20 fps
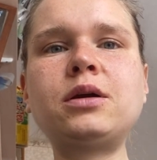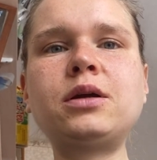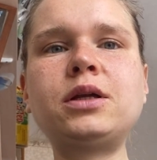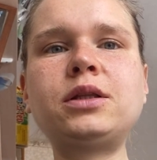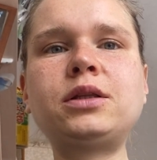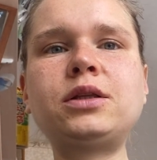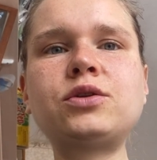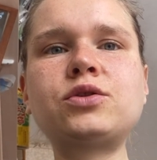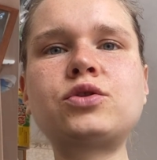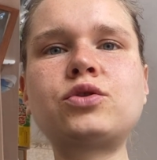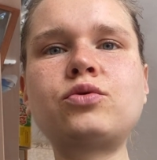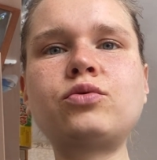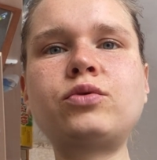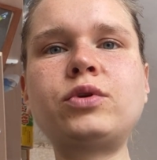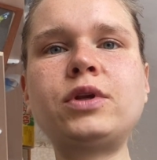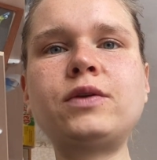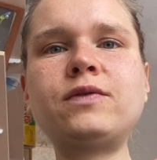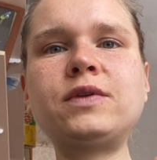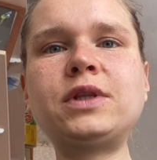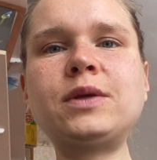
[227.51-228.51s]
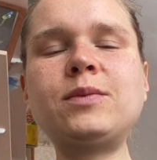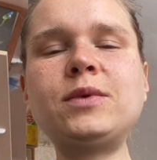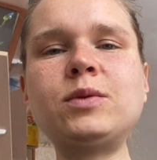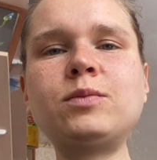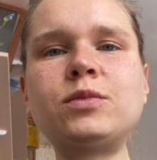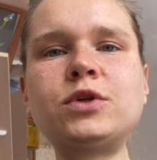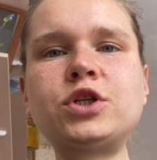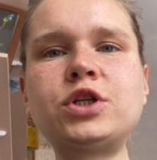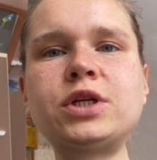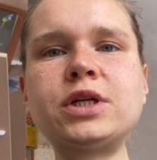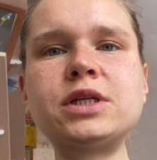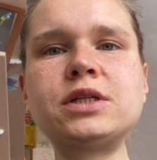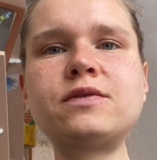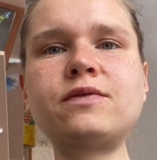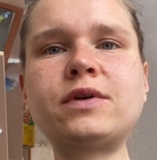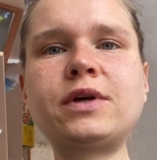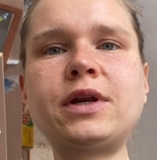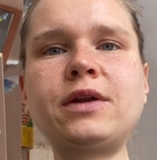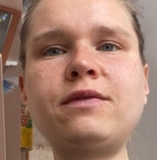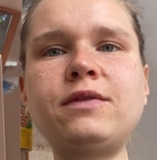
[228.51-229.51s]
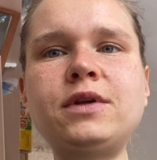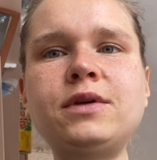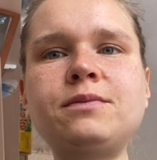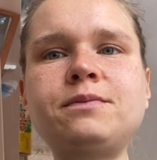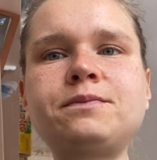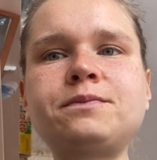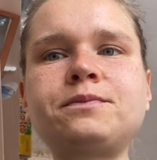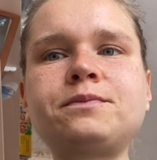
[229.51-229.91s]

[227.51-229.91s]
этой истории. Витамин B6 в крови.